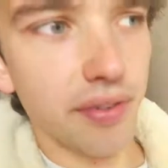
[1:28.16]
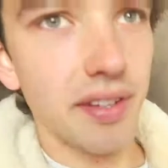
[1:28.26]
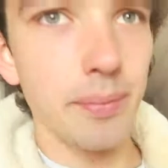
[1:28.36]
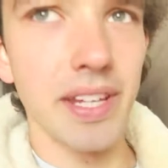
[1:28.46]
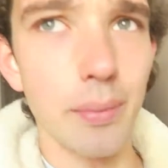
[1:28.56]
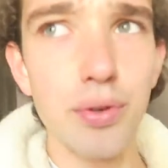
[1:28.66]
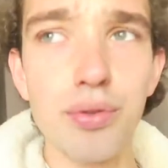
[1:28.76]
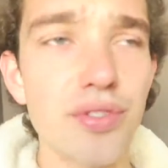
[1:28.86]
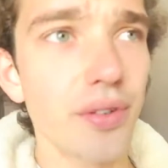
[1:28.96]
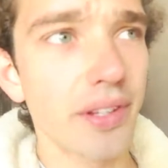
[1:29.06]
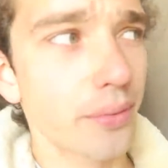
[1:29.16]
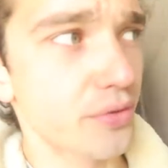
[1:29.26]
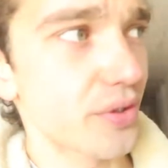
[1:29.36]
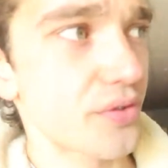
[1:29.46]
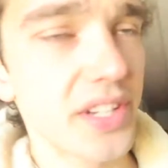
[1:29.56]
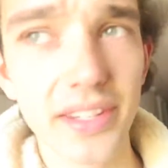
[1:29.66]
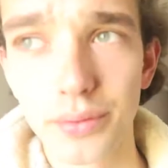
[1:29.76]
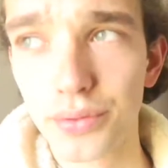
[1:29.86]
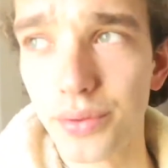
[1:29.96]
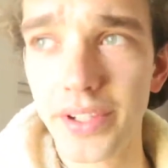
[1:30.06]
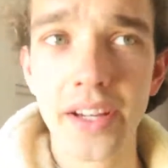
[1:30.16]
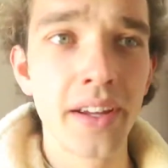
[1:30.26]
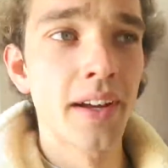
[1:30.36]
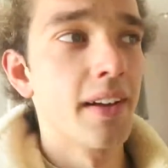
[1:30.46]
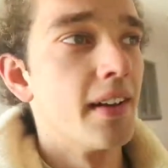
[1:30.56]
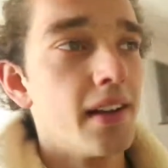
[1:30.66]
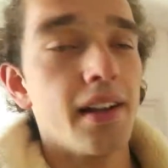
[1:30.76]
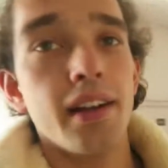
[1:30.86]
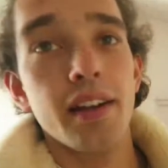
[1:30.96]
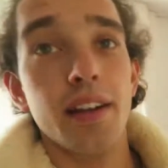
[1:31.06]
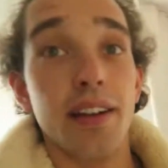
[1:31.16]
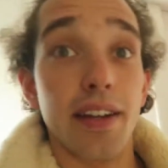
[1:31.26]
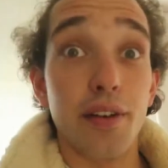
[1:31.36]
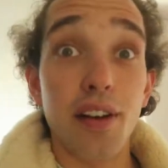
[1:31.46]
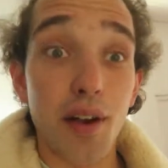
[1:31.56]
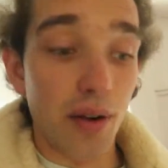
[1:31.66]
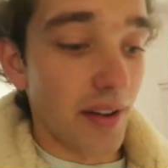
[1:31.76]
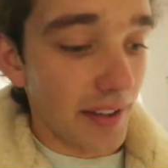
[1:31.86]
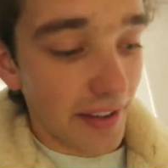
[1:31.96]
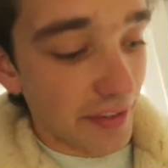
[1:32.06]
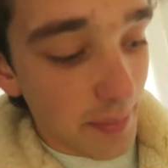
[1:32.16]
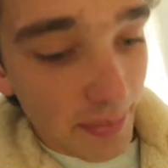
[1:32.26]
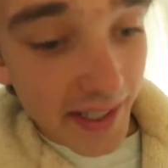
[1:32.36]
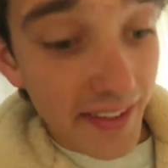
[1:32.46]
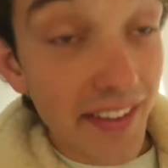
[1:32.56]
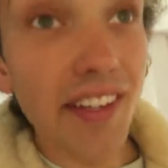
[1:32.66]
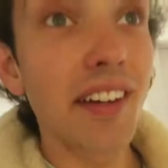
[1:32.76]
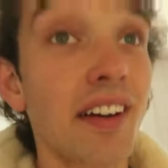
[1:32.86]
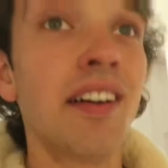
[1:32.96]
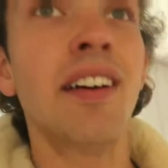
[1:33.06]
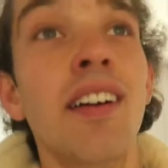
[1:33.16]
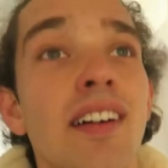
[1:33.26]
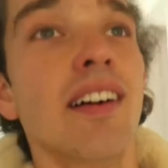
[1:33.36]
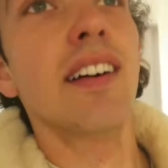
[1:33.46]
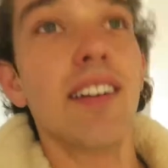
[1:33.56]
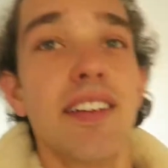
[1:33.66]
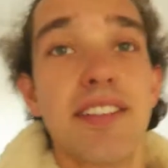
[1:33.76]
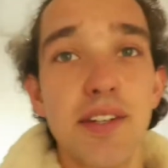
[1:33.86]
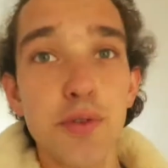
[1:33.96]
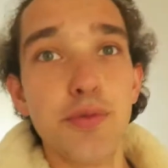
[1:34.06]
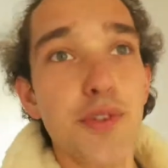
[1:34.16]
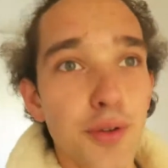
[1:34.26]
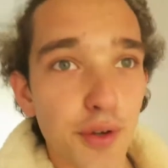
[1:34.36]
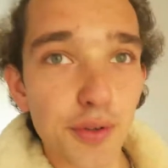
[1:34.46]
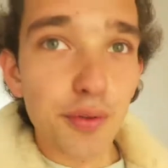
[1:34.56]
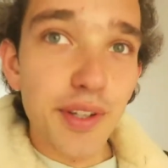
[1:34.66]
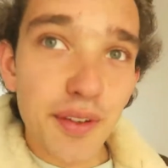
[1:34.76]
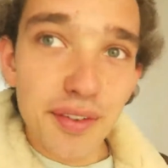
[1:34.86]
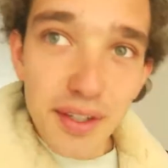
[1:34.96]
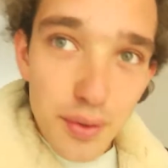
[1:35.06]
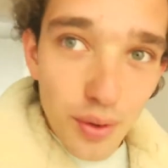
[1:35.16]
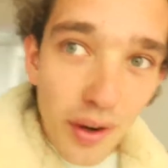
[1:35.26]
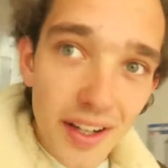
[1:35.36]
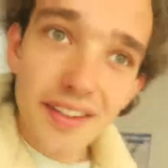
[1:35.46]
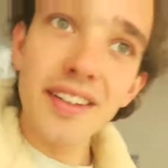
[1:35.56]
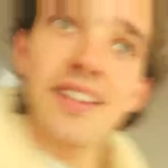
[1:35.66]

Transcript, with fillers: aussi, mais il y a beaucoup de gens qui ont changé, qui ont tourné. Et voilà quoi, ça fait plaisir. C'est ouf de se retrouver dans ces couloirs.